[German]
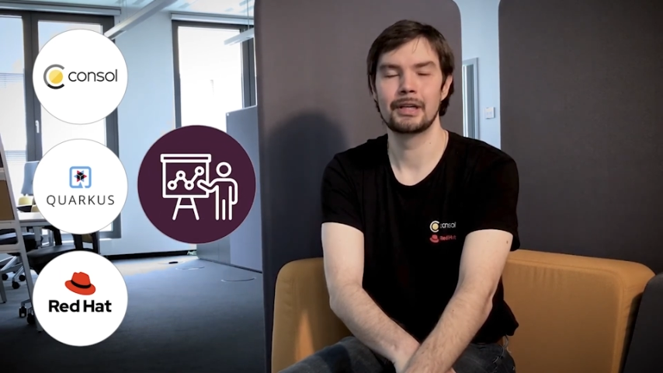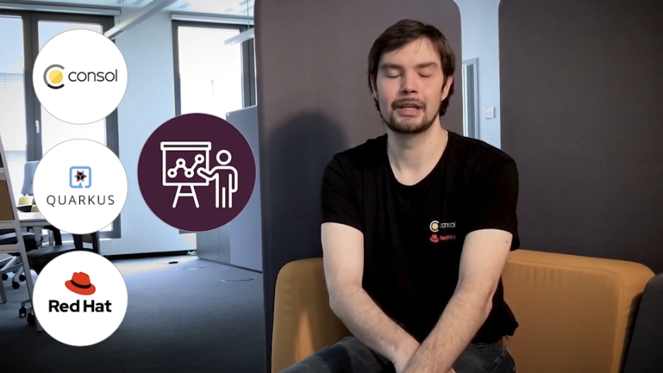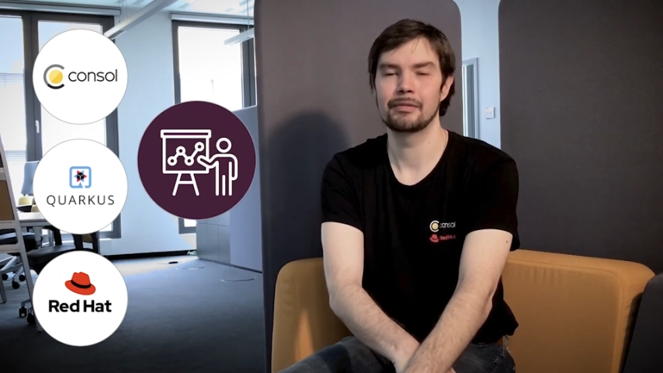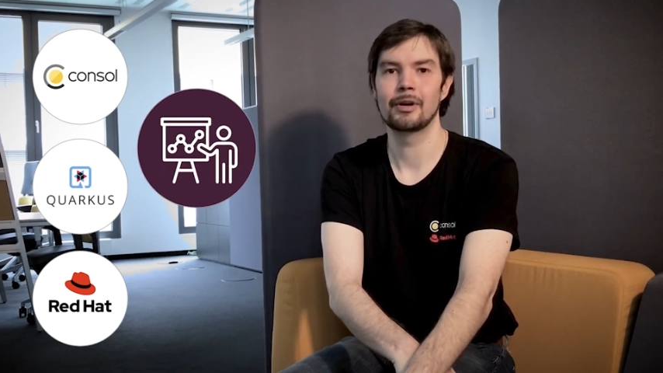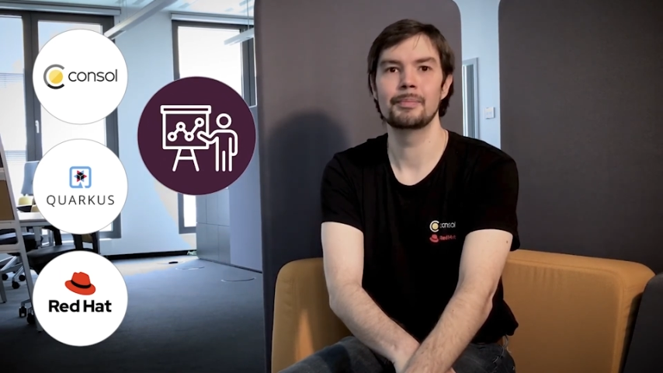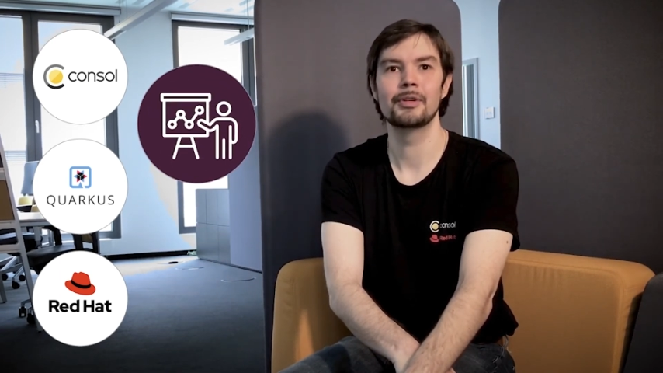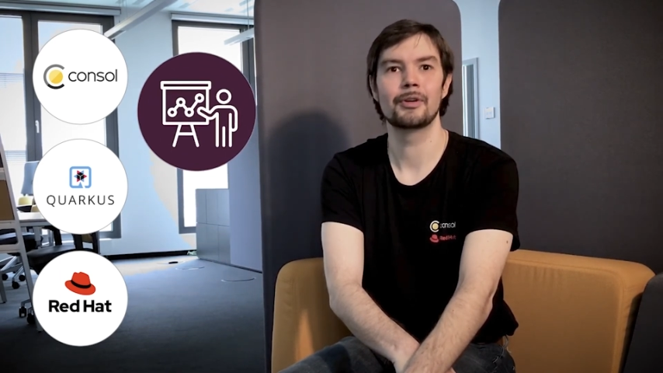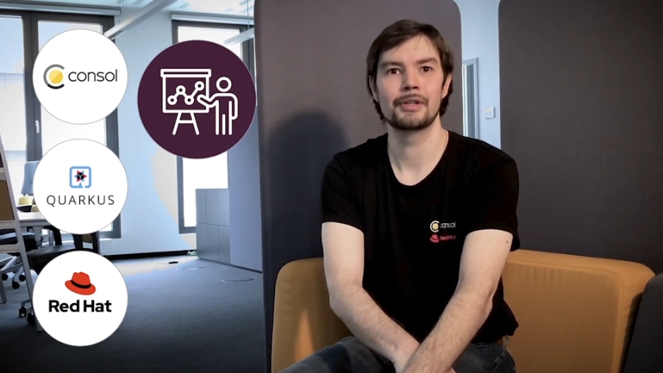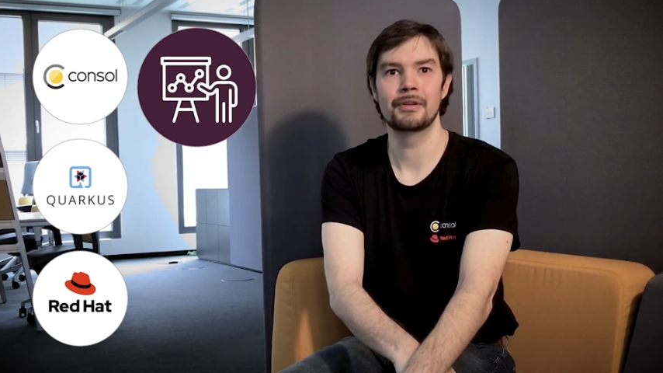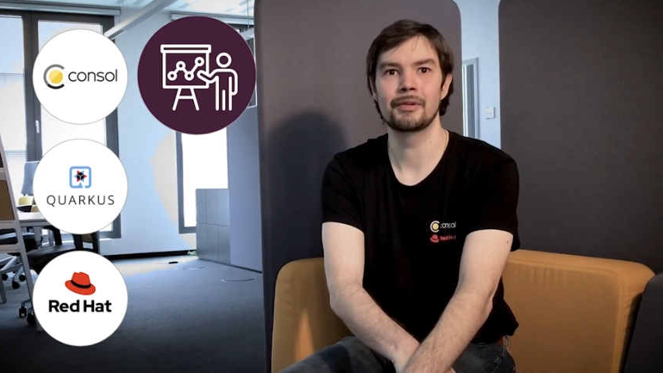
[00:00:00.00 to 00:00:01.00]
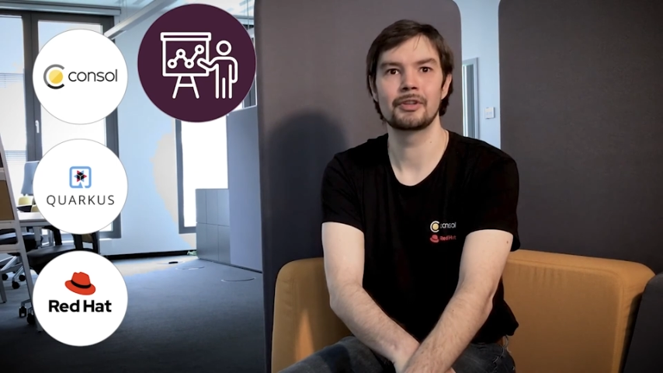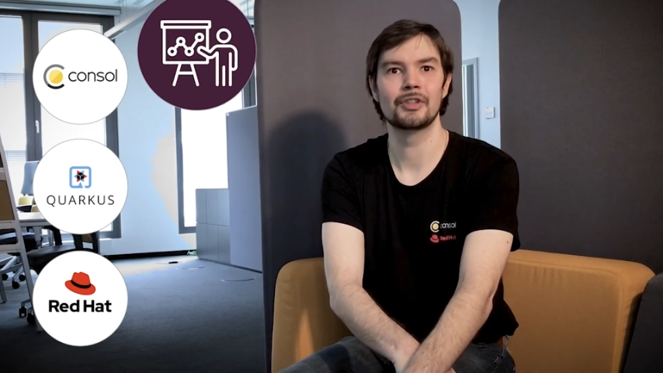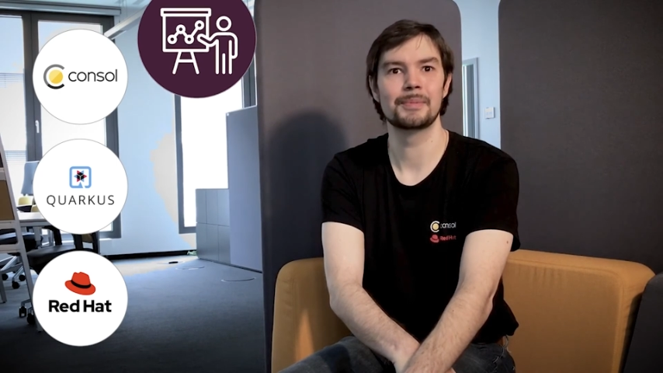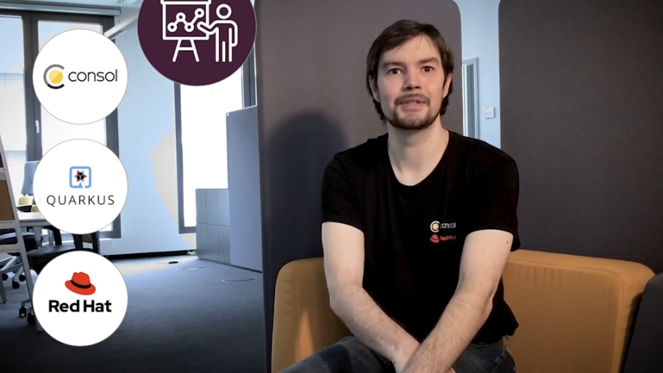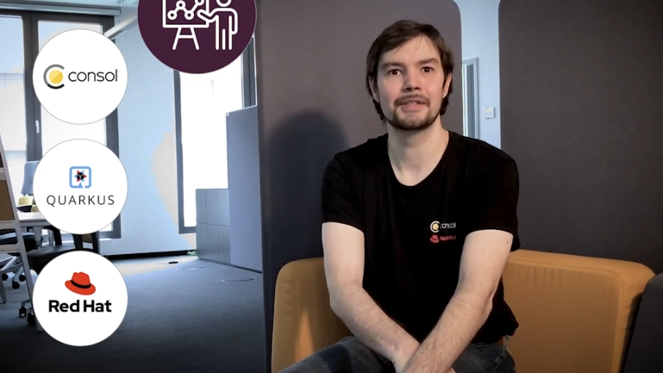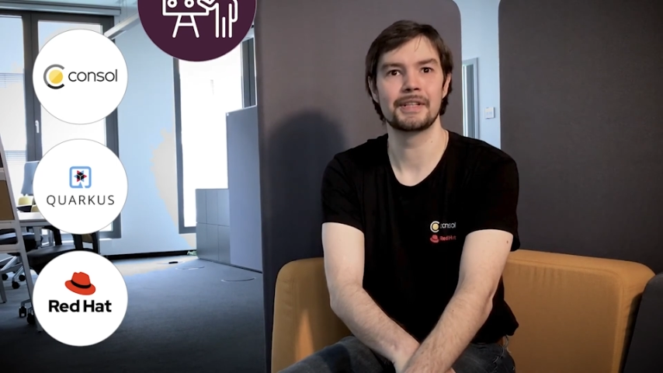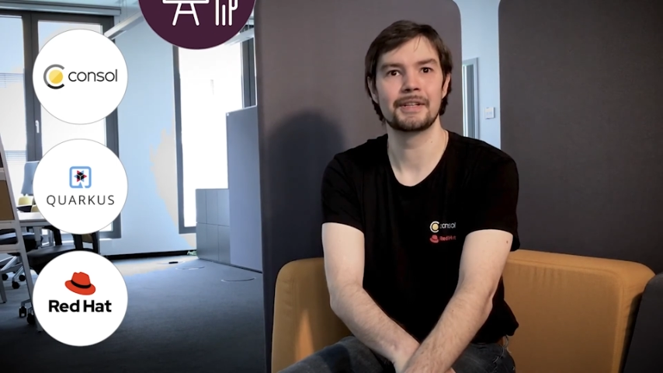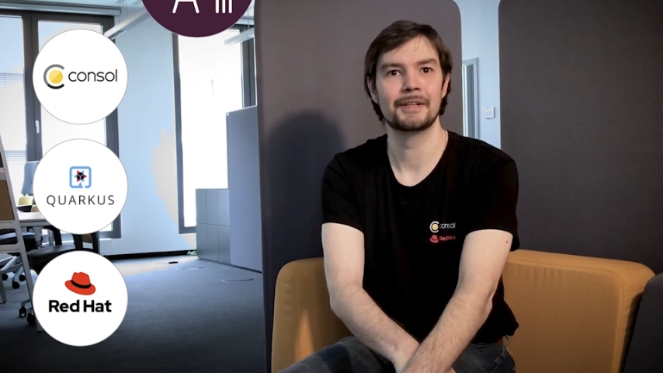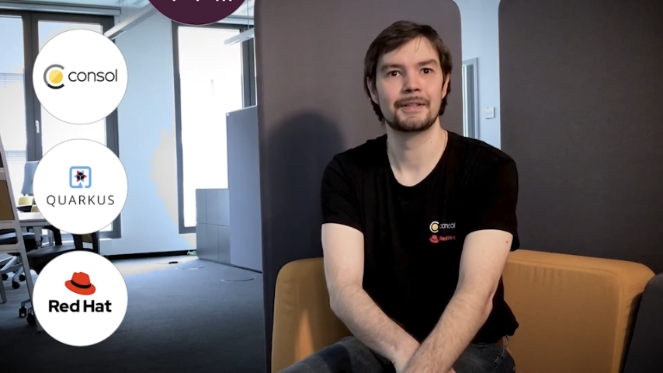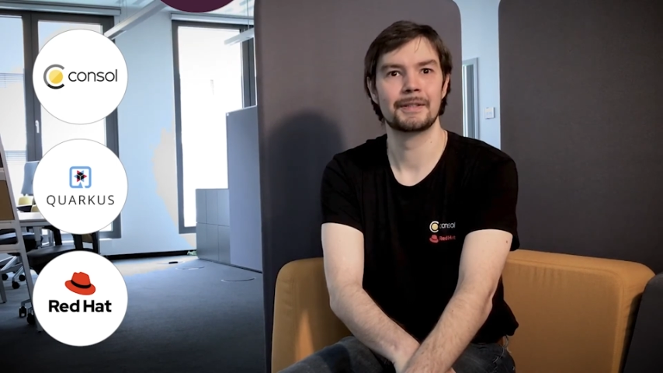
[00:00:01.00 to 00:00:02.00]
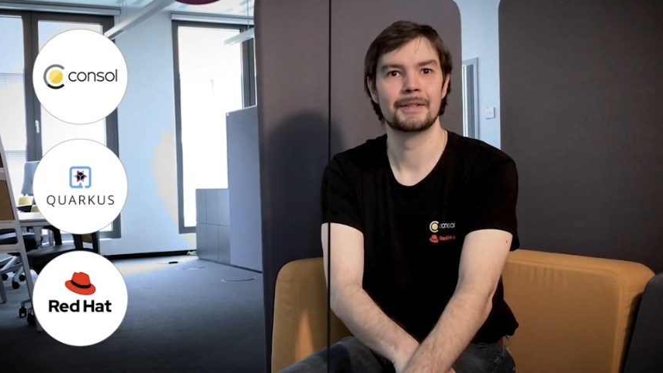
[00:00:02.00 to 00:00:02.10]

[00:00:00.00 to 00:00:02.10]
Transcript: Ich freue mich, euch in den Workshops zu sehen.